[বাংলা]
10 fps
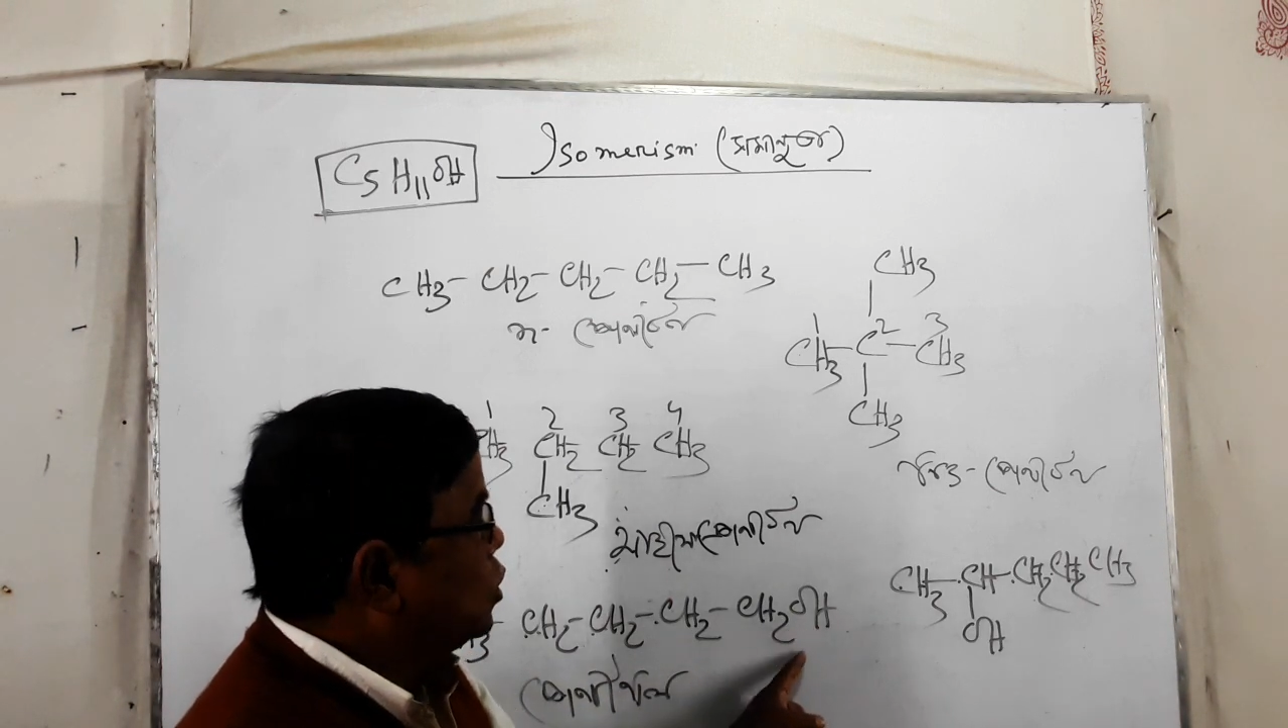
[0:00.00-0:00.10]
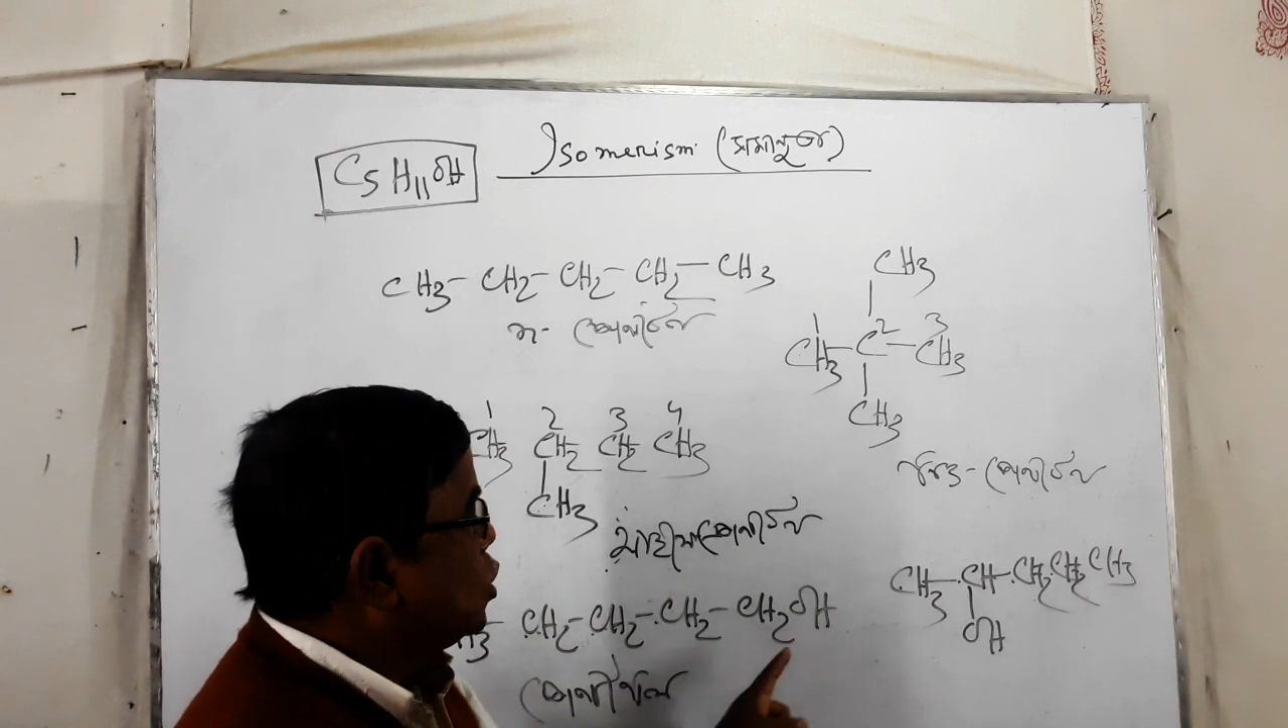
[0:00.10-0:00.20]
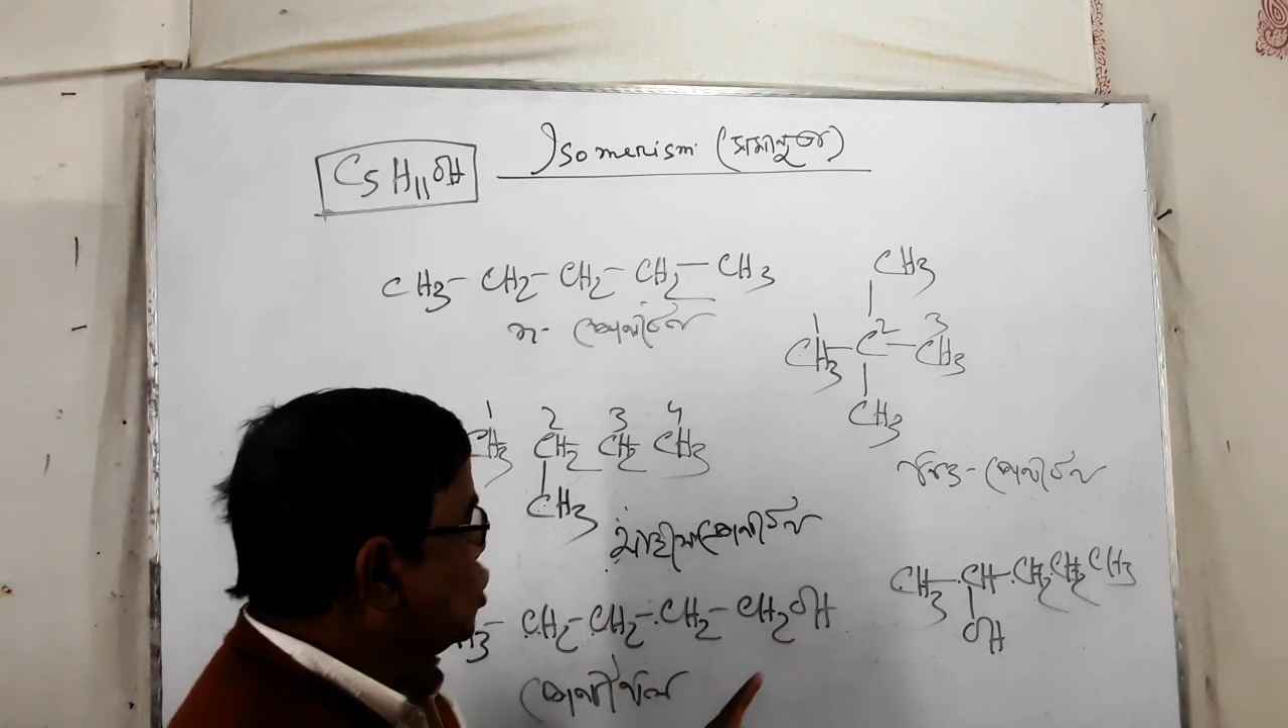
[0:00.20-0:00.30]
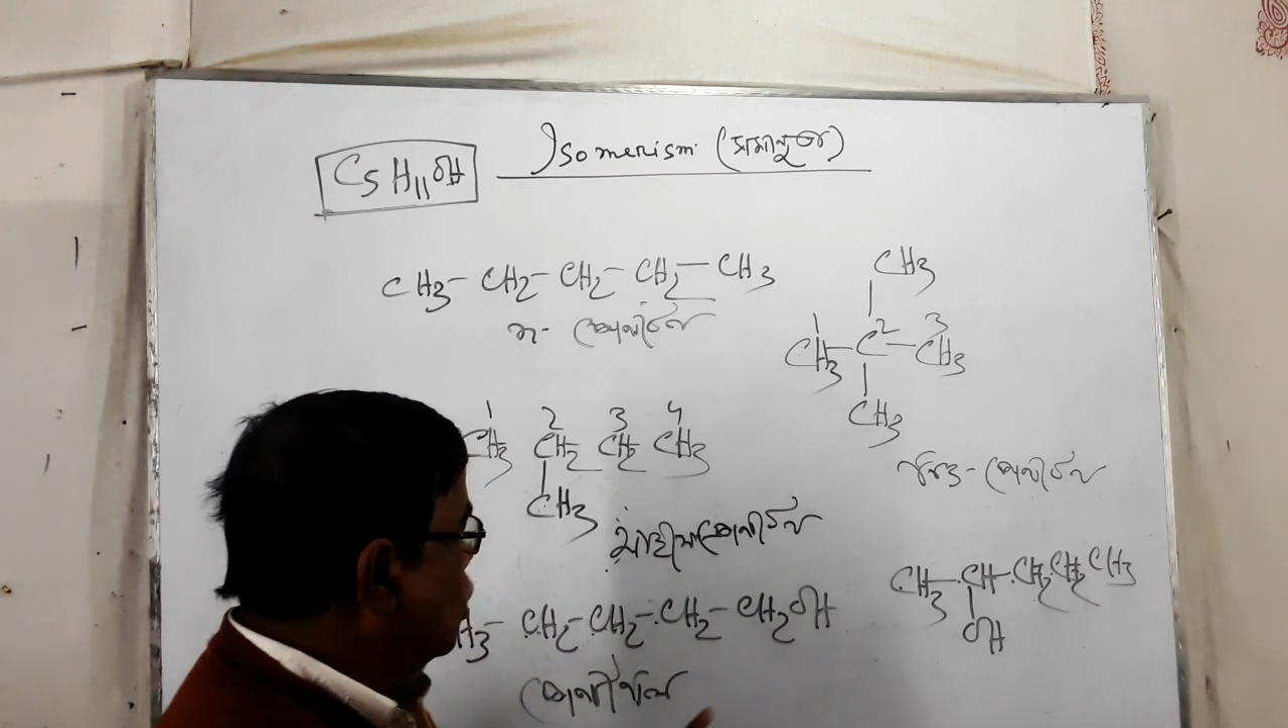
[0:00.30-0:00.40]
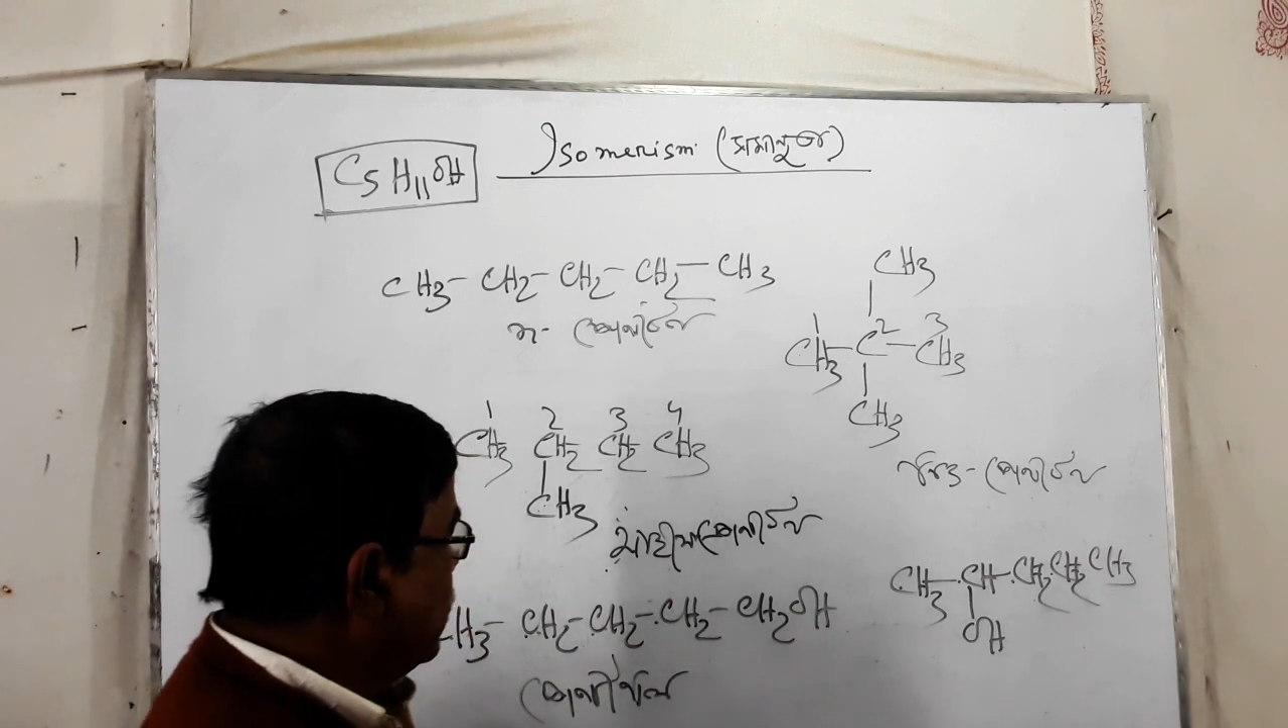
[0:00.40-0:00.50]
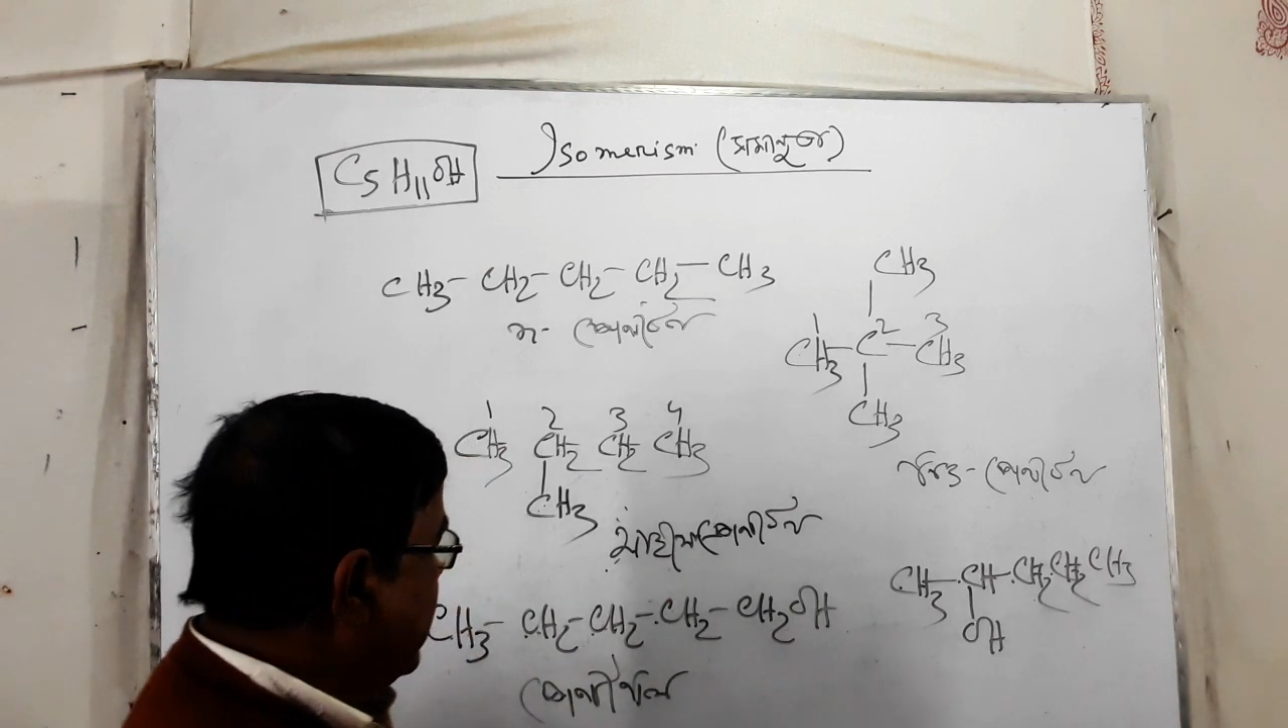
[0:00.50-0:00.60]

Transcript: অথচ